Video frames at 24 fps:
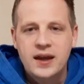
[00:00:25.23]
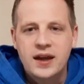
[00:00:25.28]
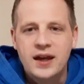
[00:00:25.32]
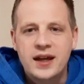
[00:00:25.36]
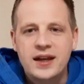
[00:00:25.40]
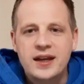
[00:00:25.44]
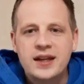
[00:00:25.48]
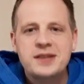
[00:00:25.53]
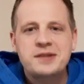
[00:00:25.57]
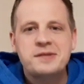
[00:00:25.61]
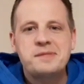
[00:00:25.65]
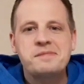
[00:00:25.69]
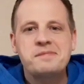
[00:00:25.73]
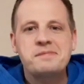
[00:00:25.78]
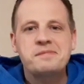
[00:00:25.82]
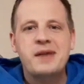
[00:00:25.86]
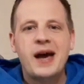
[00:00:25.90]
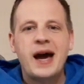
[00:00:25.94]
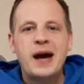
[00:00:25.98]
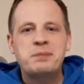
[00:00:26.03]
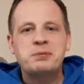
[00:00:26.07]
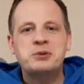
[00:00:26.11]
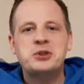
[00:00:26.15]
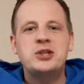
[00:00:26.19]
In diesem
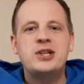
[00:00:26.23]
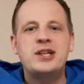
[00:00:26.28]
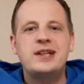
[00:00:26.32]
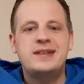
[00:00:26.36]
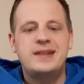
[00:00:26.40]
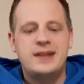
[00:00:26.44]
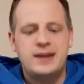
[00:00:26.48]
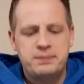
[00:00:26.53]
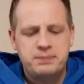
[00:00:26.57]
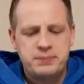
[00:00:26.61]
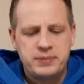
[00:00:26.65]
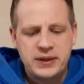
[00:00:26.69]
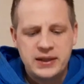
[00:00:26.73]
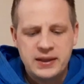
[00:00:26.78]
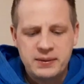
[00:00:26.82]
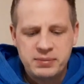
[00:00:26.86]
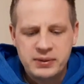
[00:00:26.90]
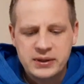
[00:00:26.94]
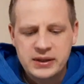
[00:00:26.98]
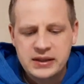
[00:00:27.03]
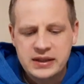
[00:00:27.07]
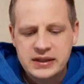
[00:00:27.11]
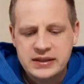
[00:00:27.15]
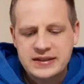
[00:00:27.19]
Abschnitt der
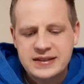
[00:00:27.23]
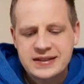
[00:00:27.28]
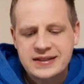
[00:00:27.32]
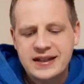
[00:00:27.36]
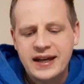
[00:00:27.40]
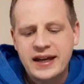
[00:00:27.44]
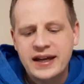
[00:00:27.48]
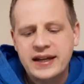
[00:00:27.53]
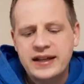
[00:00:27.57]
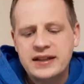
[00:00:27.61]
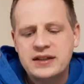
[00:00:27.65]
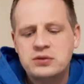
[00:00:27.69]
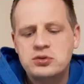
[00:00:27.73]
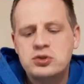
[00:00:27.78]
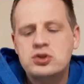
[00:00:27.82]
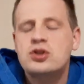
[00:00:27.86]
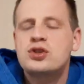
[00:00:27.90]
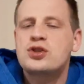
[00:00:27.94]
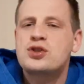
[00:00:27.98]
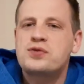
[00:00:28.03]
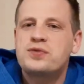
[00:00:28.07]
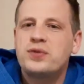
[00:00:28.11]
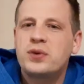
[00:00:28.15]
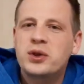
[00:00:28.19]
Bibel zeigt uns
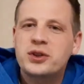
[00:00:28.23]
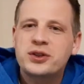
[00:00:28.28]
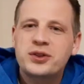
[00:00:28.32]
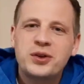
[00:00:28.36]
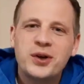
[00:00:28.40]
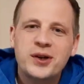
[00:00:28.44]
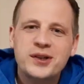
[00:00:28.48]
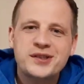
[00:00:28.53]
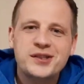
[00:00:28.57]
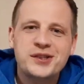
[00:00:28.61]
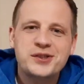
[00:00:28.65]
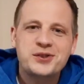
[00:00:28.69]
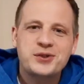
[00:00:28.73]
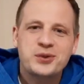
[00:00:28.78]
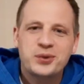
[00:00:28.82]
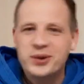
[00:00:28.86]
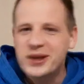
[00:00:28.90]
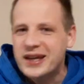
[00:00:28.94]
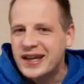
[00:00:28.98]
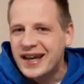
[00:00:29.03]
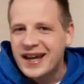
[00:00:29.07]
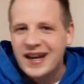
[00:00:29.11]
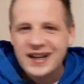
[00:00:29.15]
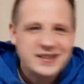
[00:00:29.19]
das Wort Gottes so
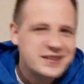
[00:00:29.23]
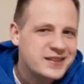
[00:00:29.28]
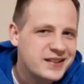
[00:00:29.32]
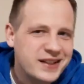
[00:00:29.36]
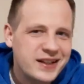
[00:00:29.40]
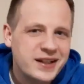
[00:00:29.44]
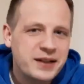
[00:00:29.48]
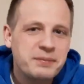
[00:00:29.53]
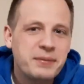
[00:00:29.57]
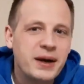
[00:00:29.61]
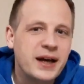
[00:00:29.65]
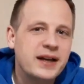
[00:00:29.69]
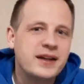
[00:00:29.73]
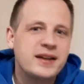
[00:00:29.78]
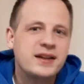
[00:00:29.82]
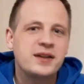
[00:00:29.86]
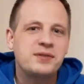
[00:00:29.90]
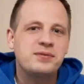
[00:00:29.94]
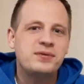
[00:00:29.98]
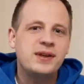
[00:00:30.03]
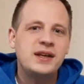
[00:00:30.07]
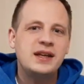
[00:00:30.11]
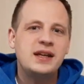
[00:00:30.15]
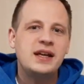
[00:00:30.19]
die erste
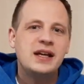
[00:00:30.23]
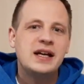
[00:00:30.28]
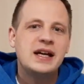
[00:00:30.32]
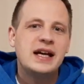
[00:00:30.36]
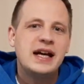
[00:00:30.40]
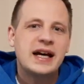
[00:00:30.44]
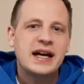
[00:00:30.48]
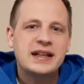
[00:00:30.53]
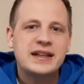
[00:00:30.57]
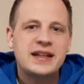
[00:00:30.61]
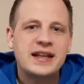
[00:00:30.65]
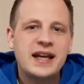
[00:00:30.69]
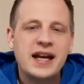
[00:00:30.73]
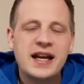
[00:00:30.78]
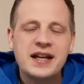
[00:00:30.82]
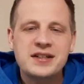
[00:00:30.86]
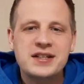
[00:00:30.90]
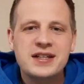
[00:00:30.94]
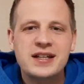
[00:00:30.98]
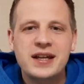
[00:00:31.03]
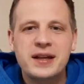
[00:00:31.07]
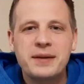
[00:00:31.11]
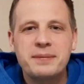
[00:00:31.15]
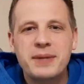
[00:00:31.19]
Gemeinde. Wie hat die
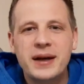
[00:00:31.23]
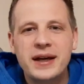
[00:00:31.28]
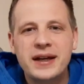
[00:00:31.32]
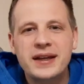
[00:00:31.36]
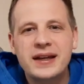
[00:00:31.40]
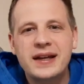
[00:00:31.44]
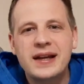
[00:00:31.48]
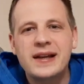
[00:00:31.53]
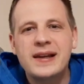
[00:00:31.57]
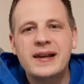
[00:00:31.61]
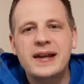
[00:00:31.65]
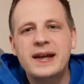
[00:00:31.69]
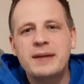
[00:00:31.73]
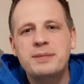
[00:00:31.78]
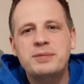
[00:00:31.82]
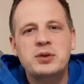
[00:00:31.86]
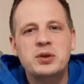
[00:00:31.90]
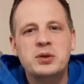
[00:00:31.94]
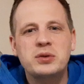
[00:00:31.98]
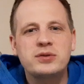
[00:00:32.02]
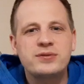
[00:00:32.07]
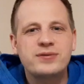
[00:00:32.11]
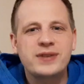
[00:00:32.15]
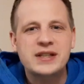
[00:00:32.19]
erste Gemeinde gelebt
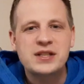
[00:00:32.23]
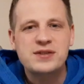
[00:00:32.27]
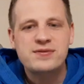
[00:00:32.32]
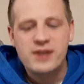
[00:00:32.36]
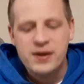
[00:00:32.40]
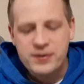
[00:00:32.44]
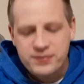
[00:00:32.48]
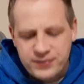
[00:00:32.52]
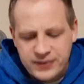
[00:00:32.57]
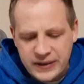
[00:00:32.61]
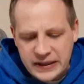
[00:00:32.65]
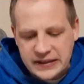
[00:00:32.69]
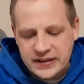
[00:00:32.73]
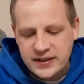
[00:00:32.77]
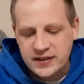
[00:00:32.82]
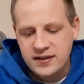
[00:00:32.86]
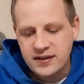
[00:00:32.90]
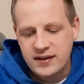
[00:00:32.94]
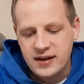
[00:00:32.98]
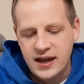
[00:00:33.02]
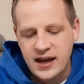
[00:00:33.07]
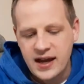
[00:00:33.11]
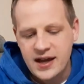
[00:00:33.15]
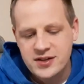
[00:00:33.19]
und was war wichtig
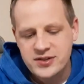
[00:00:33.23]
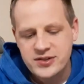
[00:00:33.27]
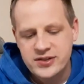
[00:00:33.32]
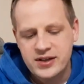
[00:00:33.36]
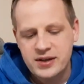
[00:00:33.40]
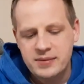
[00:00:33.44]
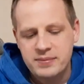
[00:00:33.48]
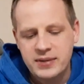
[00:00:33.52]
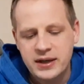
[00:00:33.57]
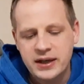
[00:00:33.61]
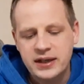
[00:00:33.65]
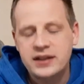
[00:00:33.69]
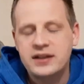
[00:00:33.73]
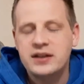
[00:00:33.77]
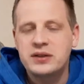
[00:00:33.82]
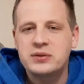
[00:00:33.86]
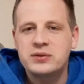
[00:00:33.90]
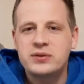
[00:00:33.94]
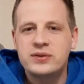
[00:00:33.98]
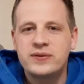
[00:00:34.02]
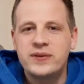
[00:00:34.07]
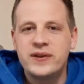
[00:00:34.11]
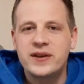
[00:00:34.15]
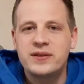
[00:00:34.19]
in der ersten Gemeinde?
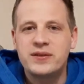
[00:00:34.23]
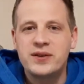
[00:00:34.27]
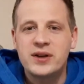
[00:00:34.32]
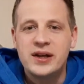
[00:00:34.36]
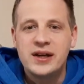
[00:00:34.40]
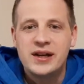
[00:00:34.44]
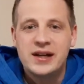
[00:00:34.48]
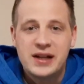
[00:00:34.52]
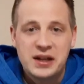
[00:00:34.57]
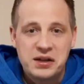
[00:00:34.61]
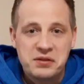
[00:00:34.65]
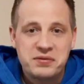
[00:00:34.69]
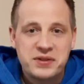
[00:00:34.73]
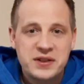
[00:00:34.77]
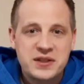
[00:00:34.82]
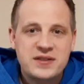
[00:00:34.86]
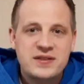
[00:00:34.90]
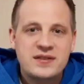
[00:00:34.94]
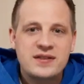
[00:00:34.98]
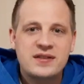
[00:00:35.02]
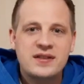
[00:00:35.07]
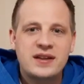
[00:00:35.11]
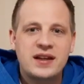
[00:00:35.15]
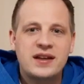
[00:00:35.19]
Und wir
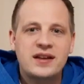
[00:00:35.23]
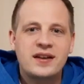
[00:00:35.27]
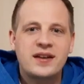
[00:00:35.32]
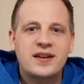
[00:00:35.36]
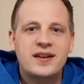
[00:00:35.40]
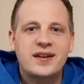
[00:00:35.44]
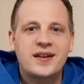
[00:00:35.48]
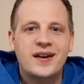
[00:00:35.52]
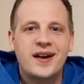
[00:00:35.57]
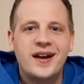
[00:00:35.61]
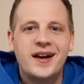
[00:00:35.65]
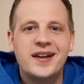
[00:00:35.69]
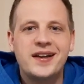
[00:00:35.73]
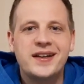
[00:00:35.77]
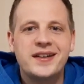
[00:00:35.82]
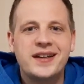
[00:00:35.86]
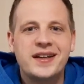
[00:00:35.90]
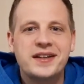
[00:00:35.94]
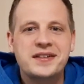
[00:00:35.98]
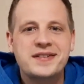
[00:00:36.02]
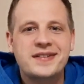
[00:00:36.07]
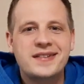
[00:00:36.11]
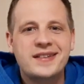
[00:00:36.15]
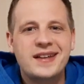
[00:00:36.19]
wissen, denke ich, alle,
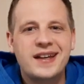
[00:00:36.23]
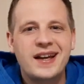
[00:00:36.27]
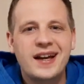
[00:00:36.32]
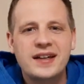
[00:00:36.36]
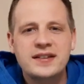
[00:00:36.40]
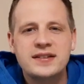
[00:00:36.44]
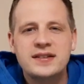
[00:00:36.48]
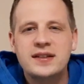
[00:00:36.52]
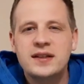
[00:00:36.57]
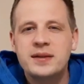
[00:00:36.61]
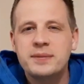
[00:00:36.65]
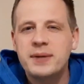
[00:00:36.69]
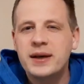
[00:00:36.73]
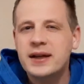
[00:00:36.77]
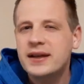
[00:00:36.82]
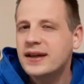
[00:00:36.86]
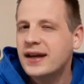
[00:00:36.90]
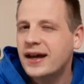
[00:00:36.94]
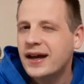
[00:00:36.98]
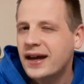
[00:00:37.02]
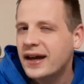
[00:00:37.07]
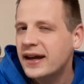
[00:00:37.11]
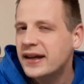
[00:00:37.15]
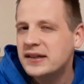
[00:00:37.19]
dass die erste Gemeinde ja
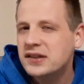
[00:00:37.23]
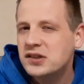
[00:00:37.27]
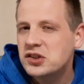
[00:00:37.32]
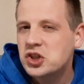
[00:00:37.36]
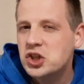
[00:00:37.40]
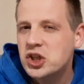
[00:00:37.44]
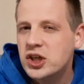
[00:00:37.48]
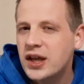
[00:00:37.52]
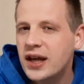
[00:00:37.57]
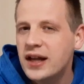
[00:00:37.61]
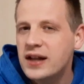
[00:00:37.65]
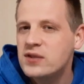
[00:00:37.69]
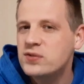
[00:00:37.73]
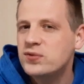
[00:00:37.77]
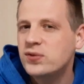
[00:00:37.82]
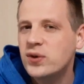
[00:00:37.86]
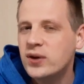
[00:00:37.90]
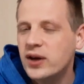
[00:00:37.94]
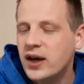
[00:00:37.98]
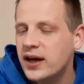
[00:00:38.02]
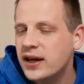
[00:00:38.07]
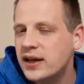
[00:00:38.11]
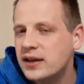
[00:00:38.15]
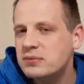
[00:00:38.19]
recht schnell
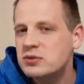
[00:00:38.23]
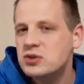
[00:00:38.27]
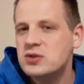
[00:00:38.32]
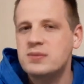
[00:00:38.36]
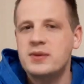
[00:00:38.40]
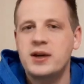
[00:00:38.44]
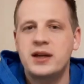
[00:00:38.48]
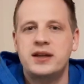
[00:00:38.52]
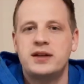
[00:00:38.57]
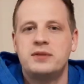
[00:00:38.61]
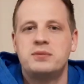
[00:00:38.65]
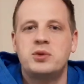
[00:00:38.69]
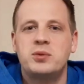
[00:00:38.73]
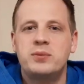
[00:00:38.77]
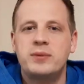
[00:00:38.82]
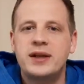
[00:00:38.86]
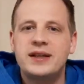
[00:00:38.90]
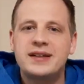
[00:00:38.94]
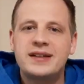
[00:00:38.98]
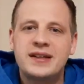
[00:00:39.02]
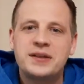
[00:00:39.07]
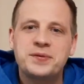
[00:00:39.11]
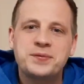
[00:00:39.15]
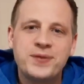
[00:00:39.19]
von einem zum anderen
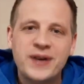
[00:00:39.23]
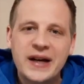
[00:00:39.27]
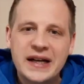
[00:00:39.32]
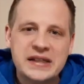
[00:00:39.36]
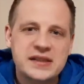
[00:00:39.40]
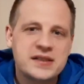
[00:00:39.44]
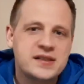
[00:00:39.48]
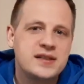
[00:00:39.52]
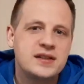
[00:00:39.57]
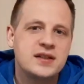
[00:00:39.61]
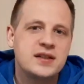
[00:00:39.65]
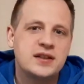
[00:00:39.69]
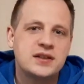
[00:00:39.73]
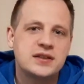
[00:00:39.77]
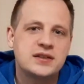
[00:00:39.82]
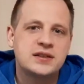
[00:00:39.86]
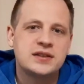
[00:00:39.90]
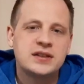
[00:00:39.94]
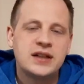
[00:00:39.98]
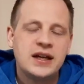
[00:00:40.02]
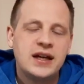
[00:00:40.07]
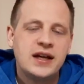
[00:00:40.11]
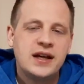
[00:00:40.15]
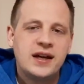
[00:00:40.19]
Moment gewachsen
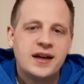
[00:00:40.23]
ist.